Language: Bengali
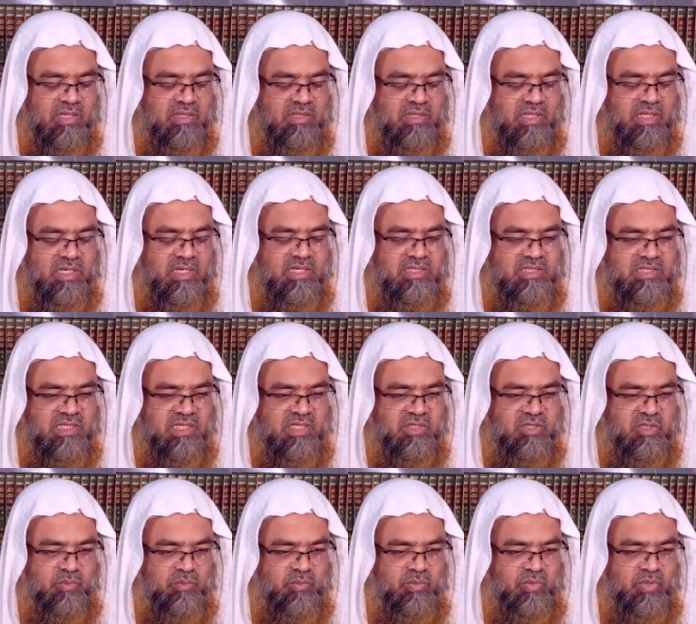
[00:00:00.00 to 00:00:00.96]
তিনি নিজেকে
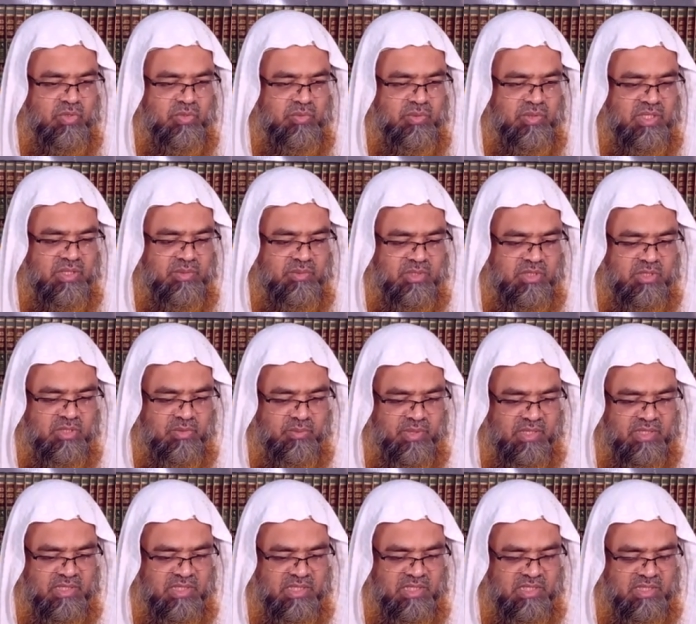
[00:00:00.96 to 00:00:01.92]
সম্পূর্ণরূপে নিবেদিত
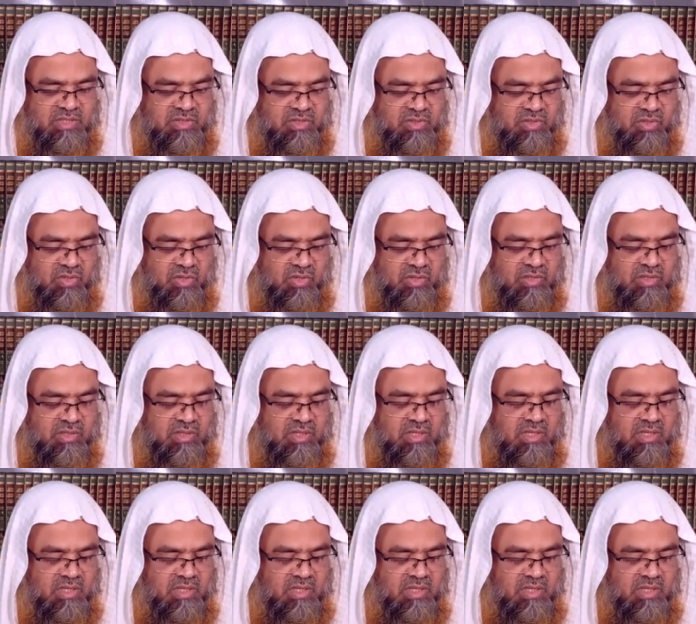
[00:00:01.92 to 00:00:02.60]
প্রাণ দিনের জন্য হন